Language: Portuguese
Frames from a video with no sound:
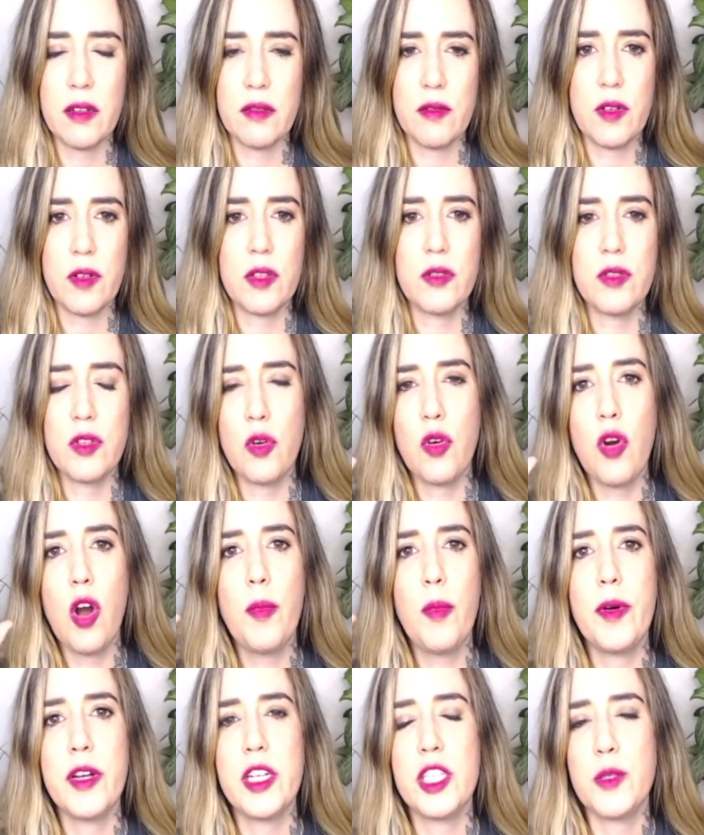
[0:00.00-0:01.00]
que o seu
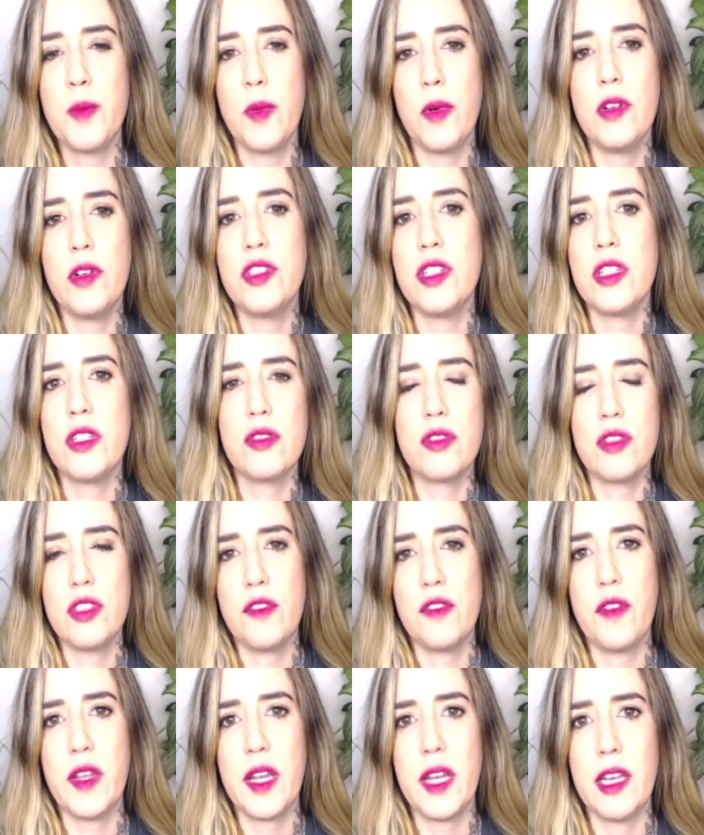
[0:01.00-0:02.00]
corpo responde a isso
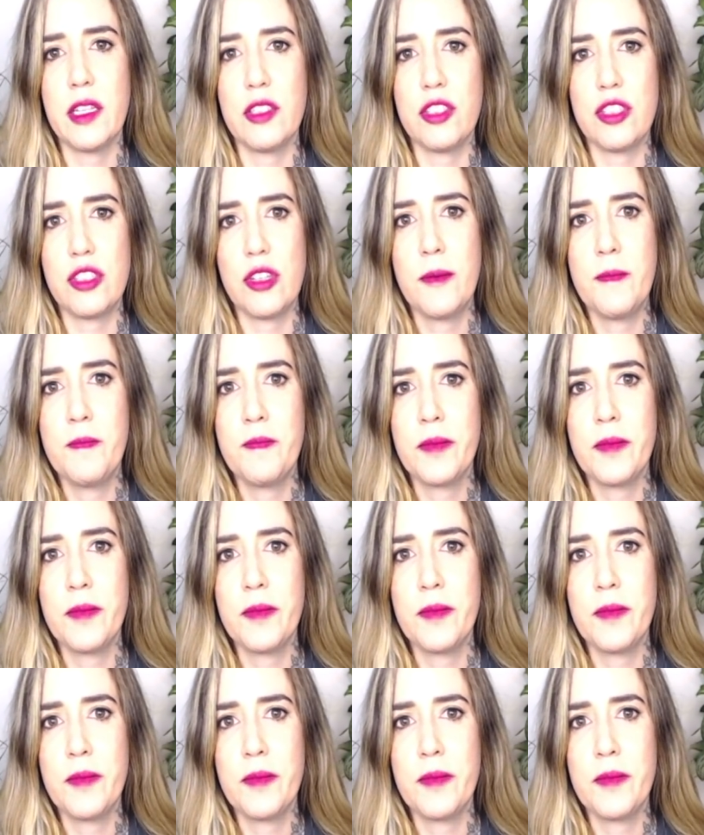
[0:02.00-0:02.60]
diferente.